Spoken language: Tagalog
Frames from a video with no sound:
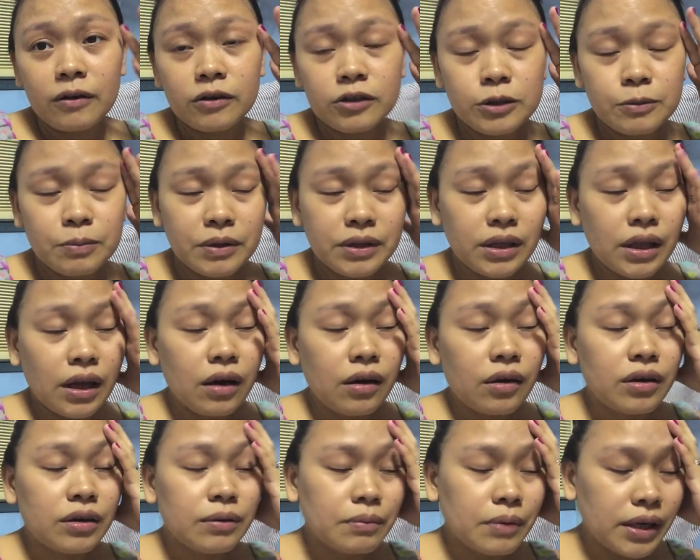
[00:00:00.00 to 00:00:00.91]
hospital
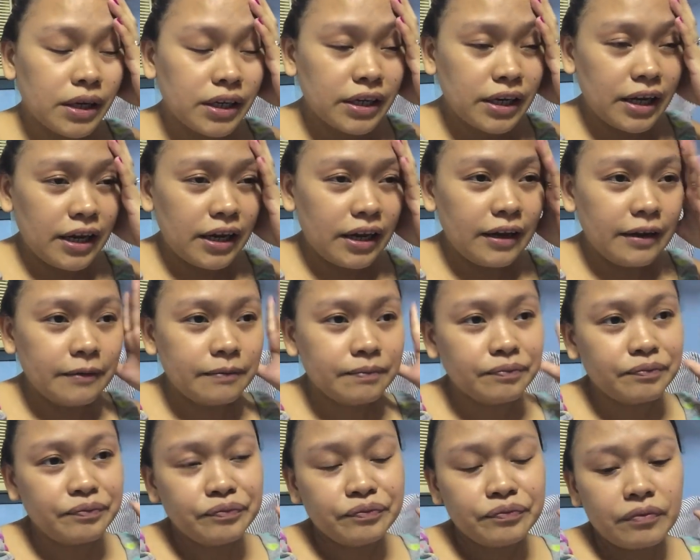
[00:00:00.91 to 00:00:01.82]
on Monday,
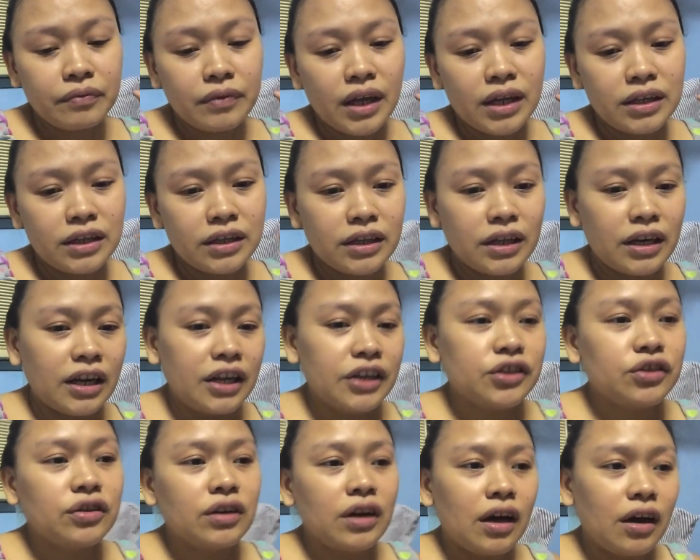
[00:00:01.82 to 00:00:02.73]

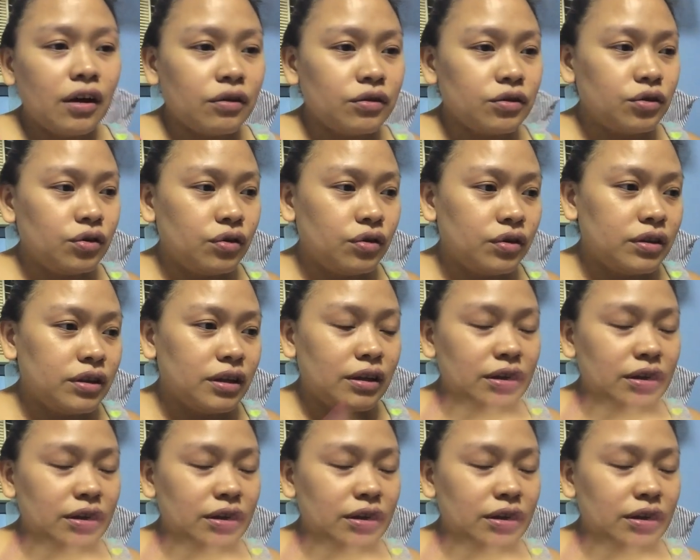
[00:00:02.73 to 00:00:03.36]
Idiretso na ako doon.